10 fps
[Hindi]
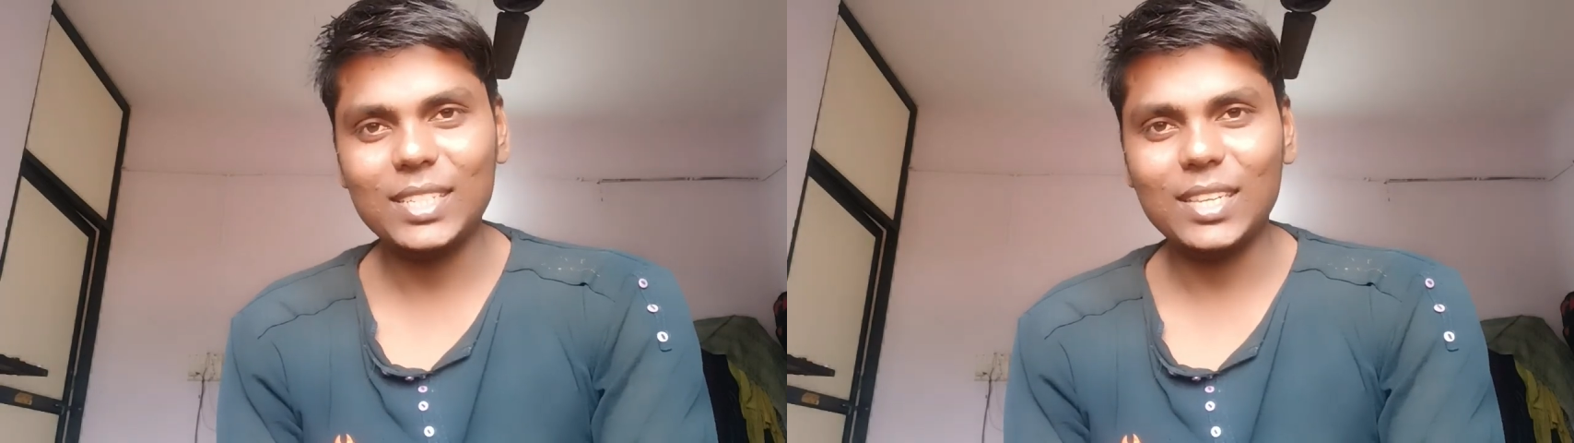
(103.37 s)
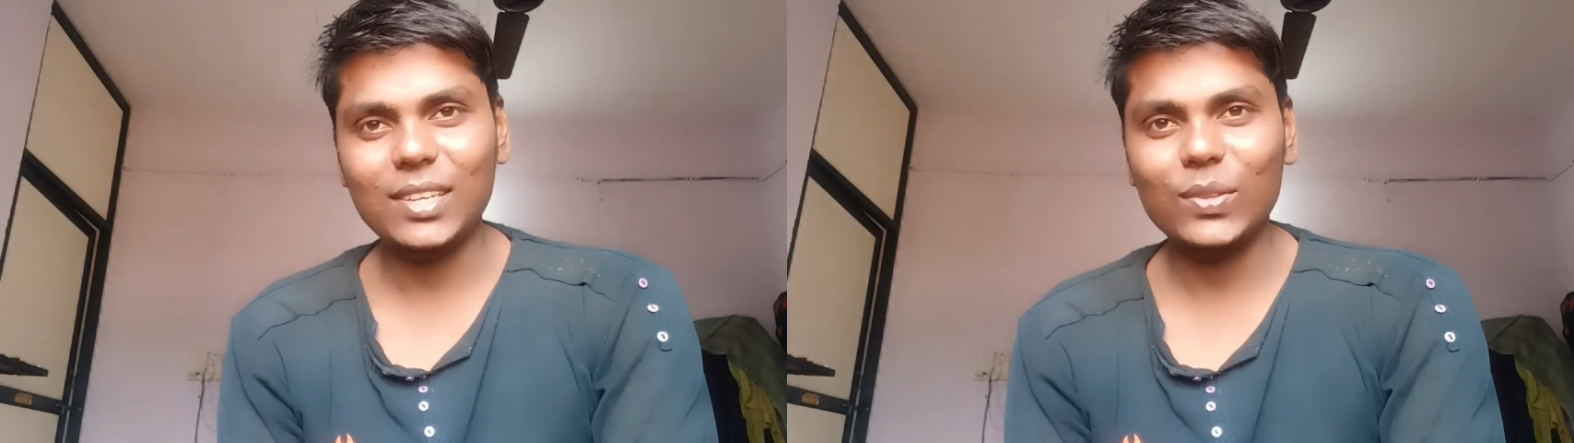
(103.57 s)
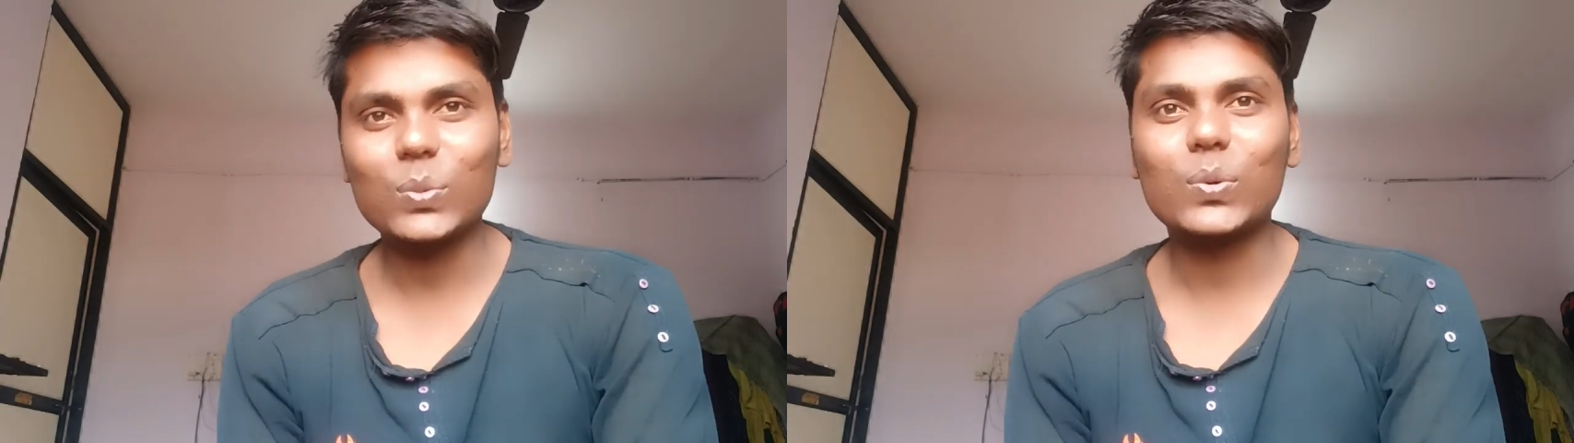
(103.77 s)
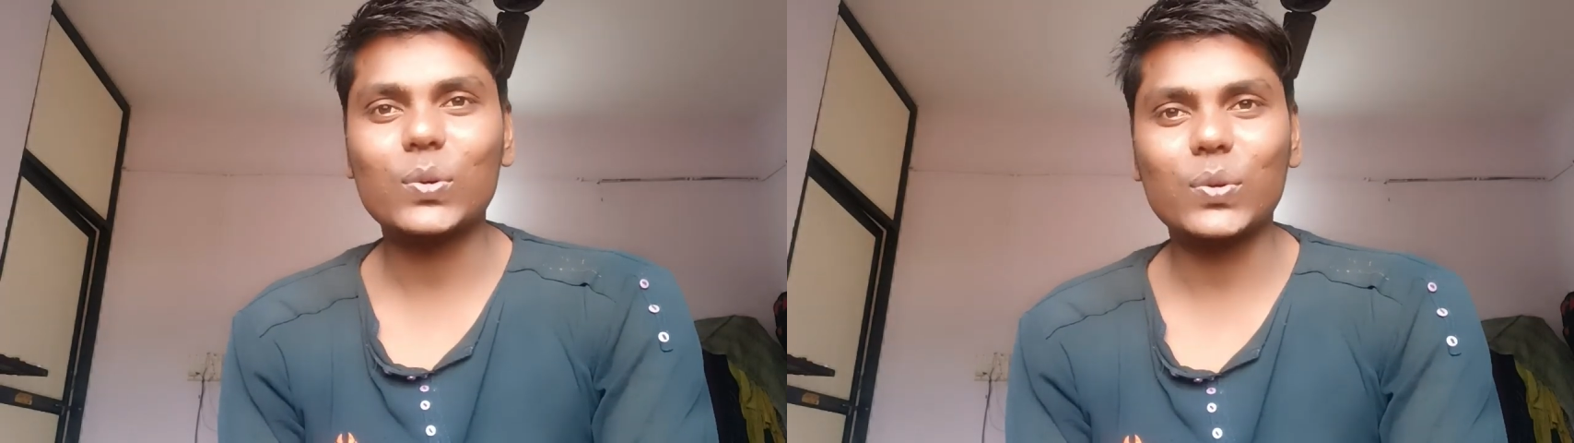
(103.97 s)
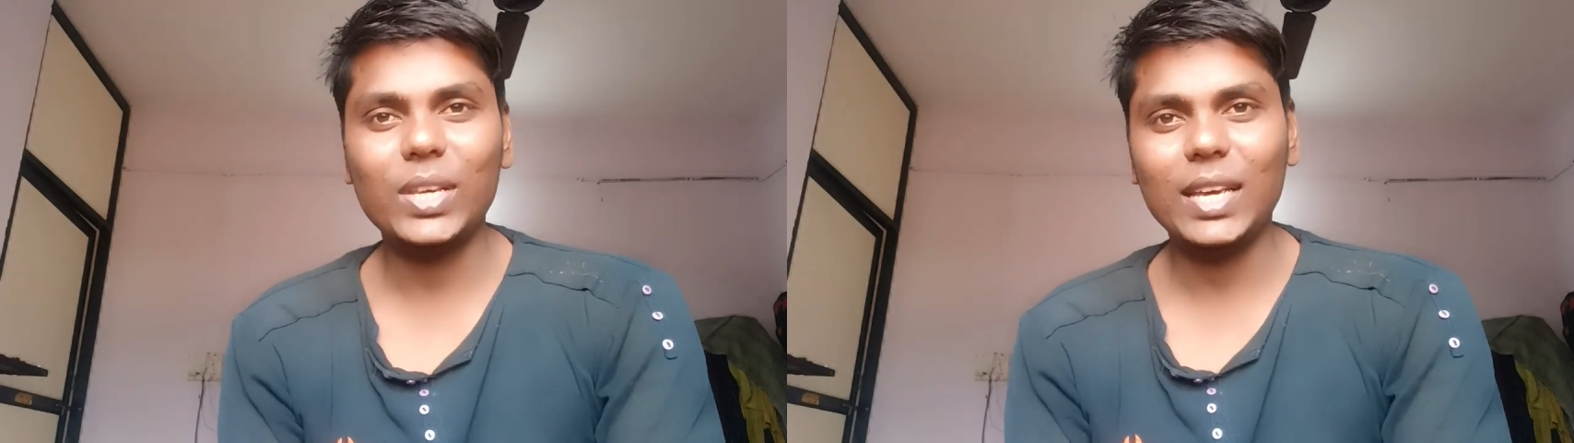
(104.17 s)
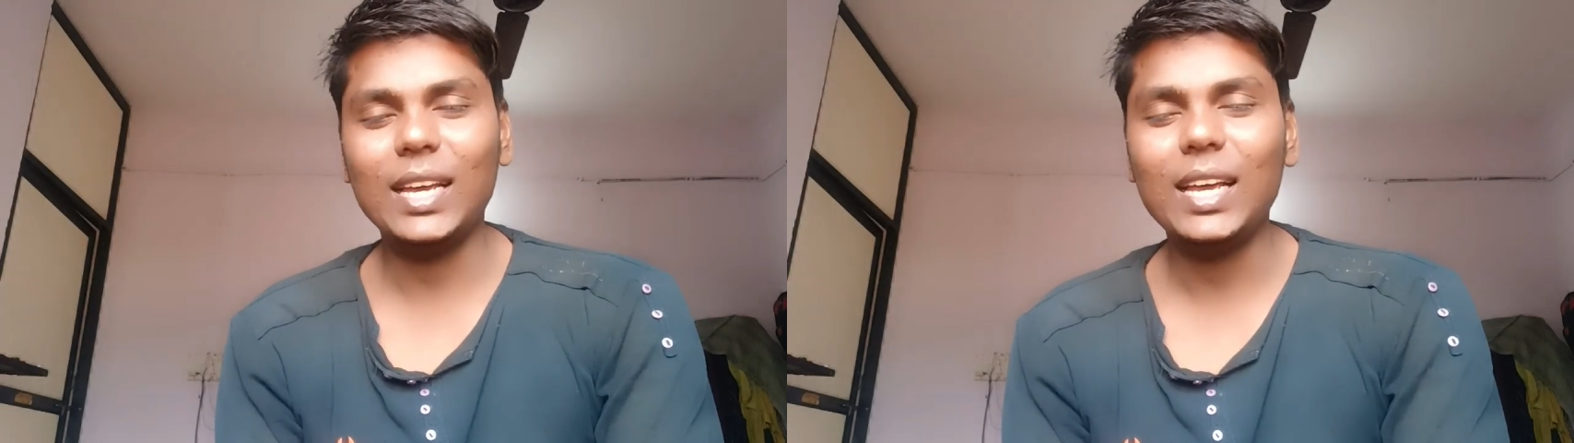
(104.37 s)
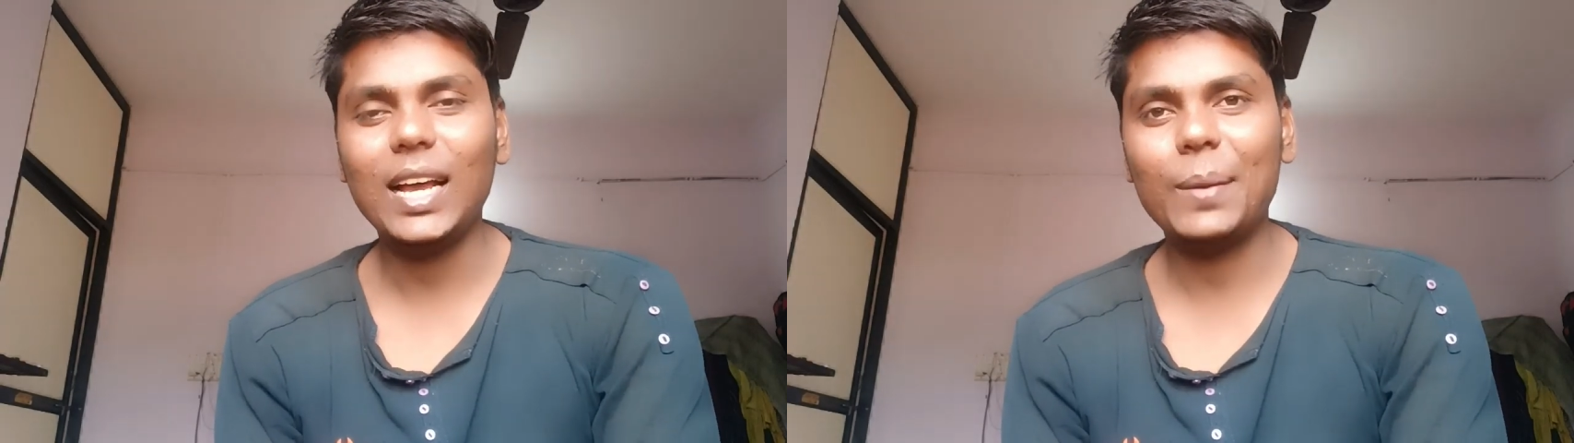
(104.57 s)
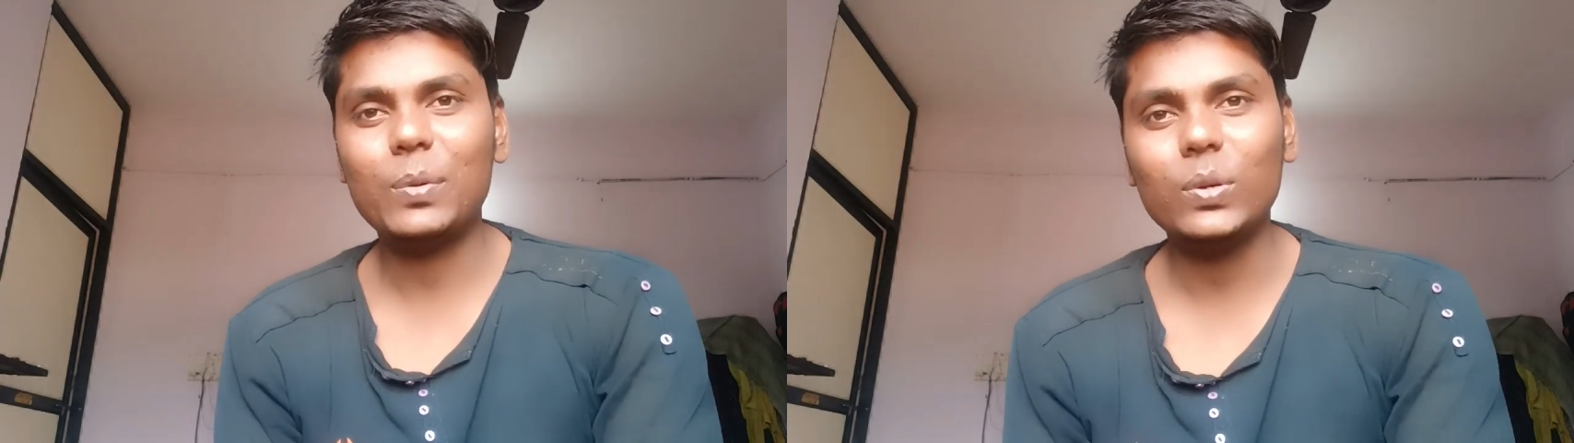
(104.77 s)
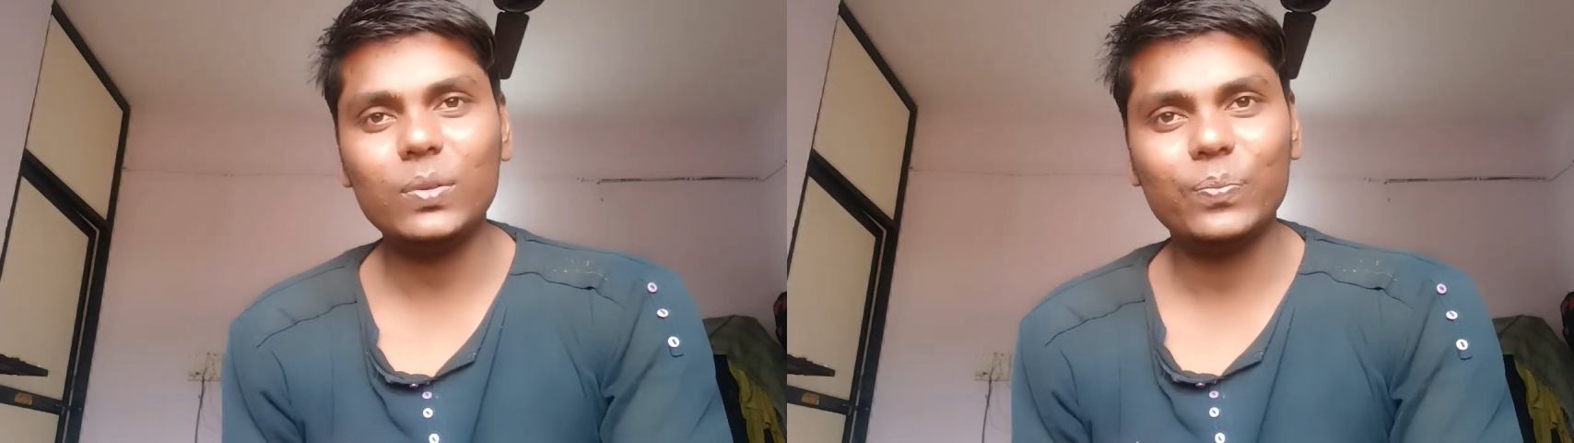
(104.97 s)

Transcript: चाहते हैं तो फ़ोटो ये है आप लोग